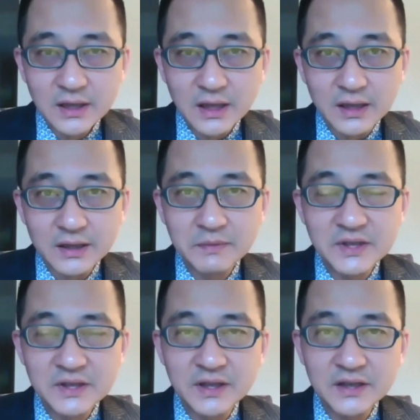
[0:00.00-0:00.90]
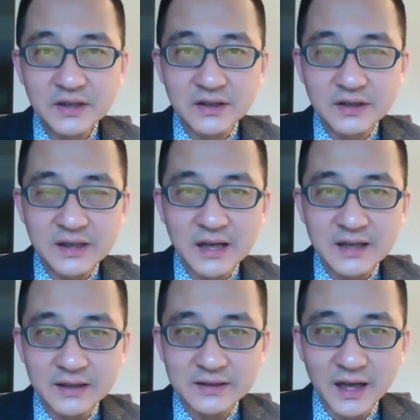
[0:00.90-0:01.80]
呃，那么清洁剂的这个生产
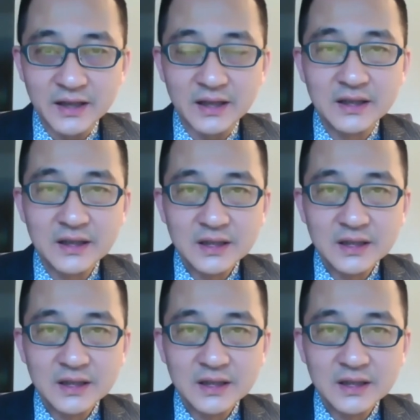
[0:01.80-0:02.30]
厂家呢，